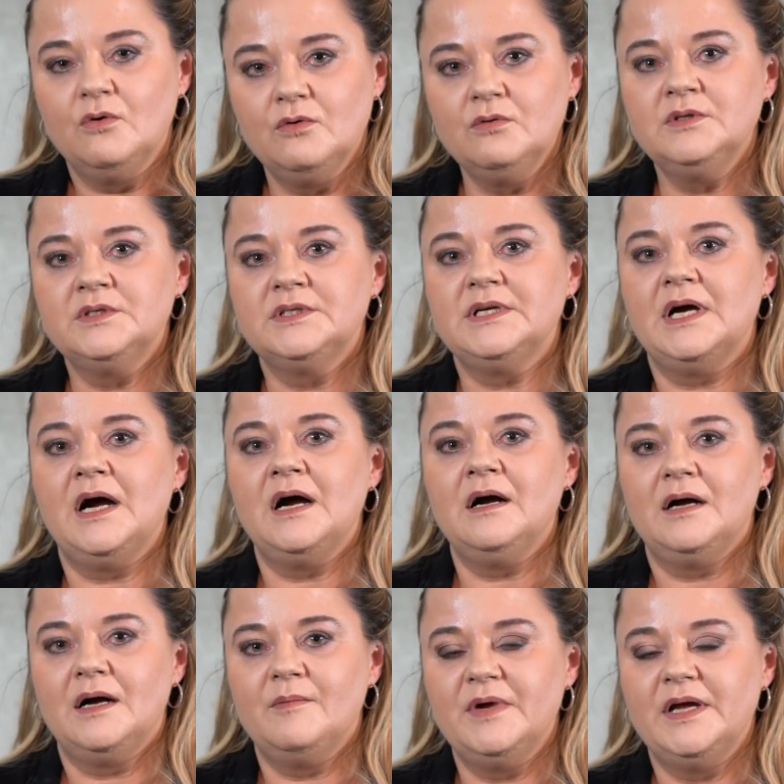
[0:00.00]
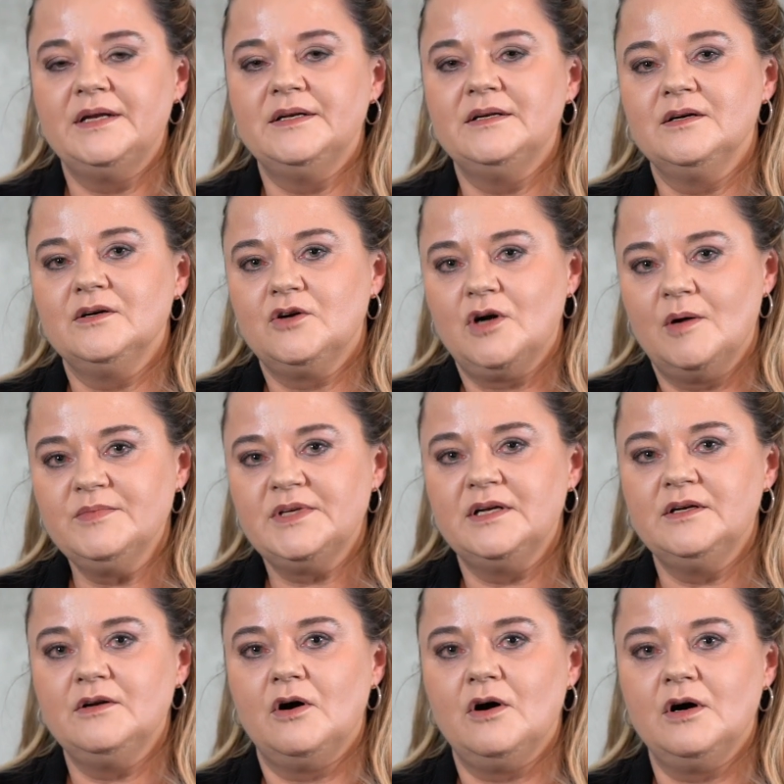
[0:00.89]
Und da am Ende kommt
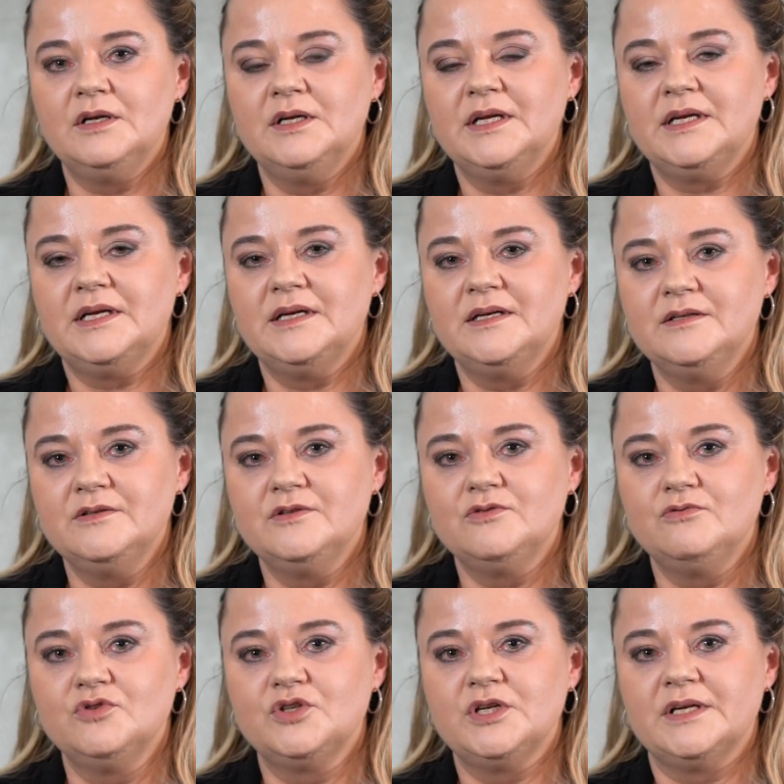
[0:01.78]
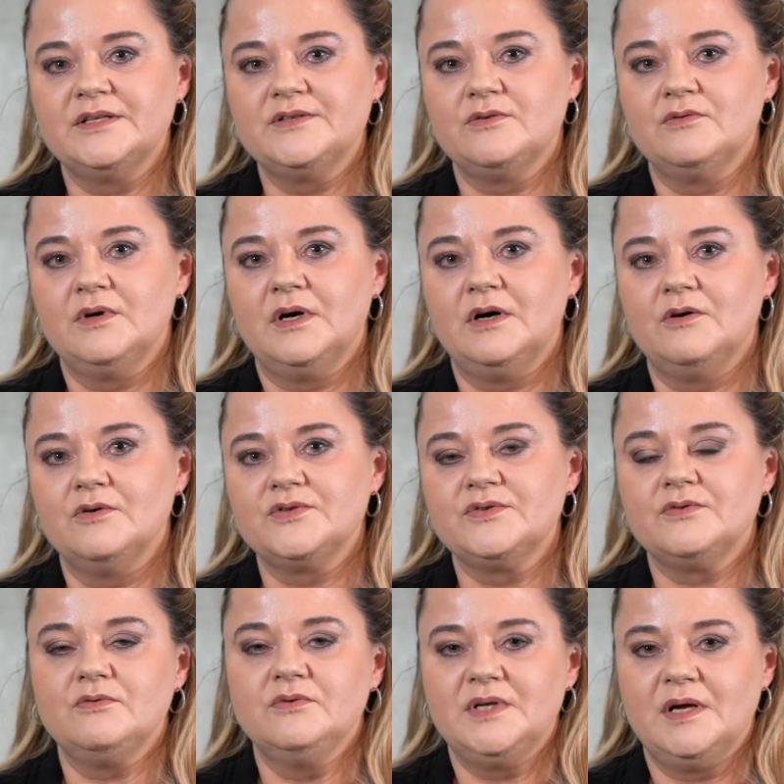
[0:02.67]
dann eine ordentliche Hinzuschätzung
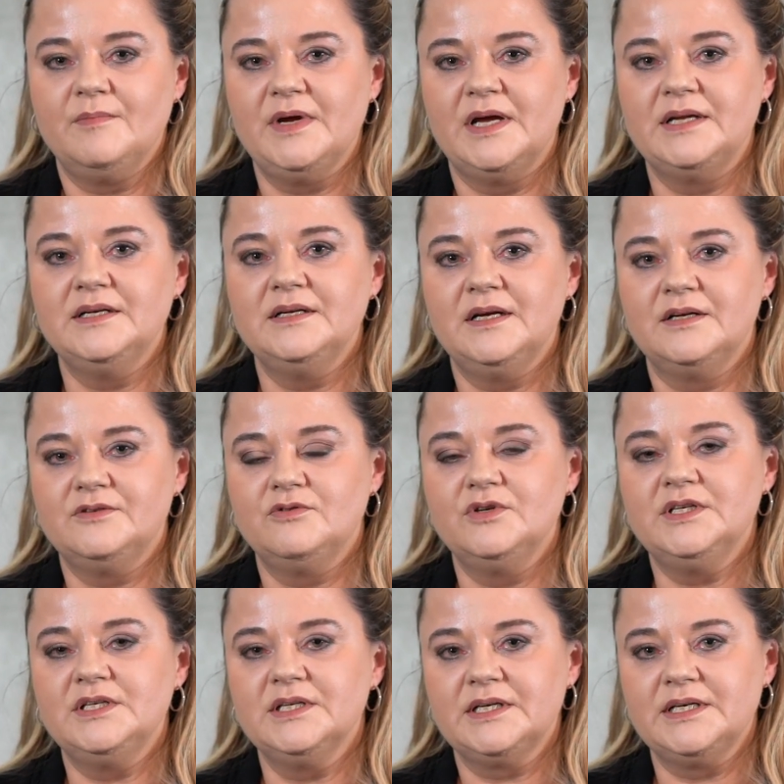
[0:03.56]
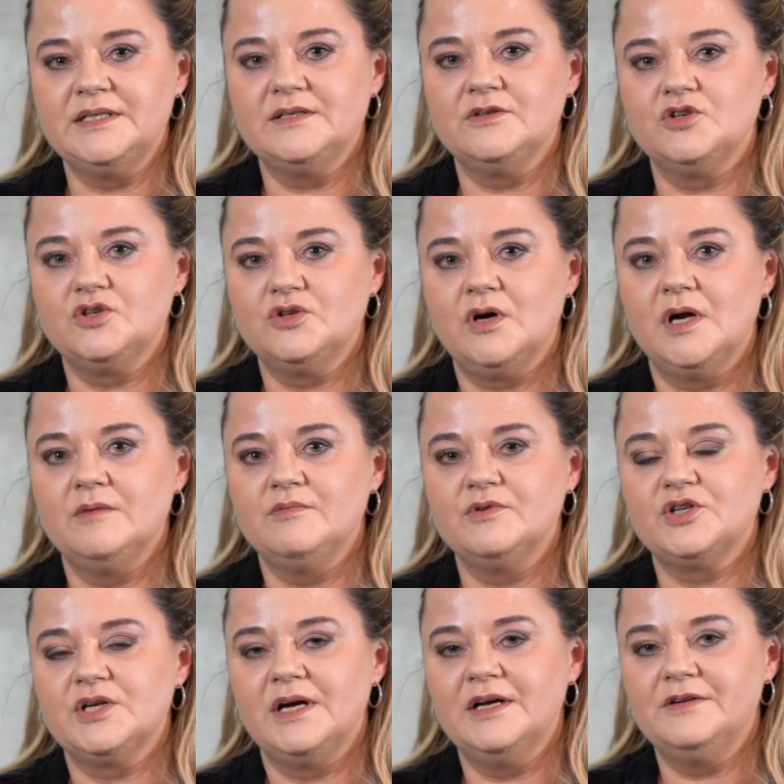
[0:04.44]
raus. Und am Ende natürlich ein
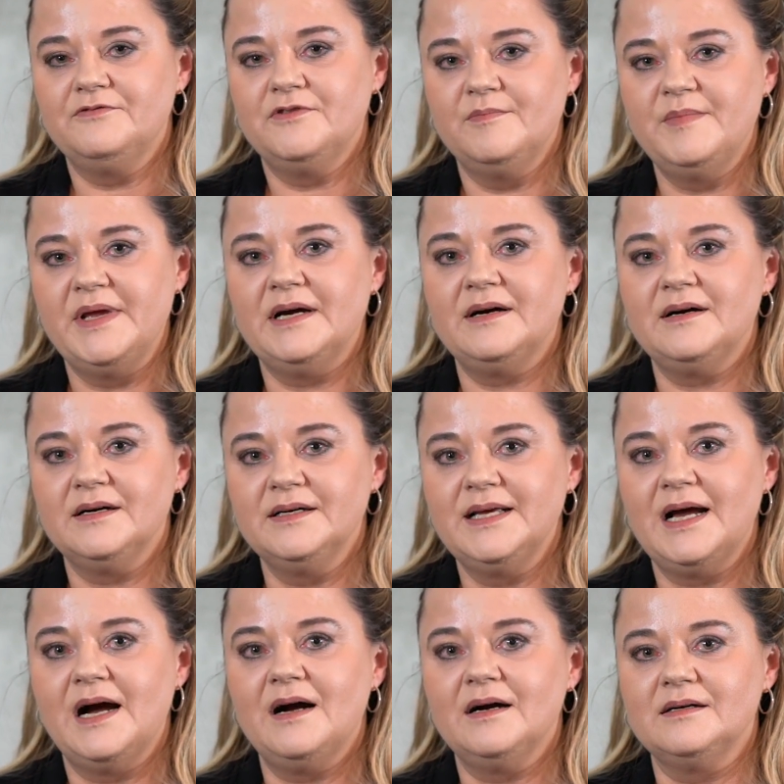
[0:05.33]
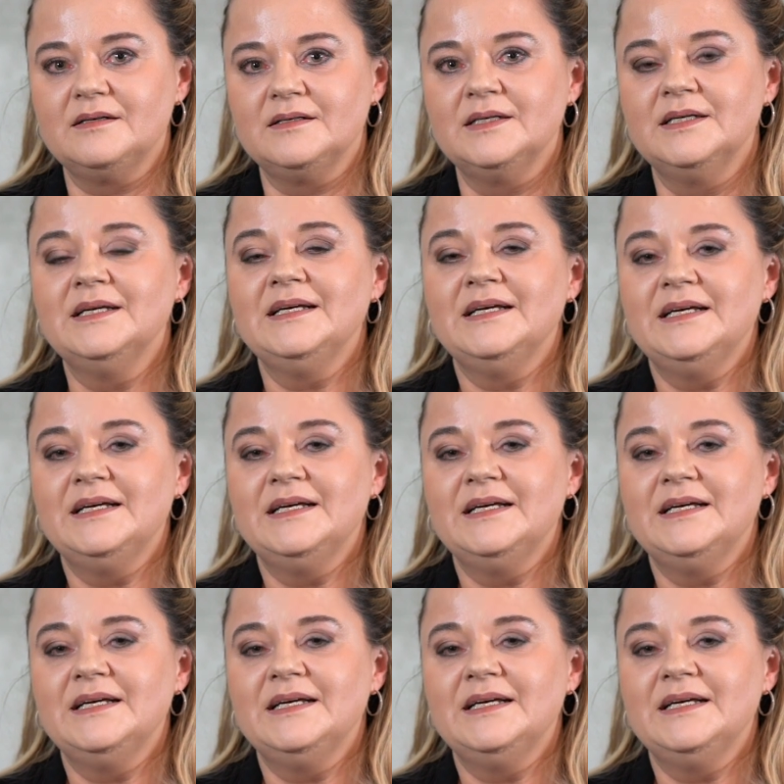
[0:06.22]
Riesensteuerbescheid für mehrere Jahre.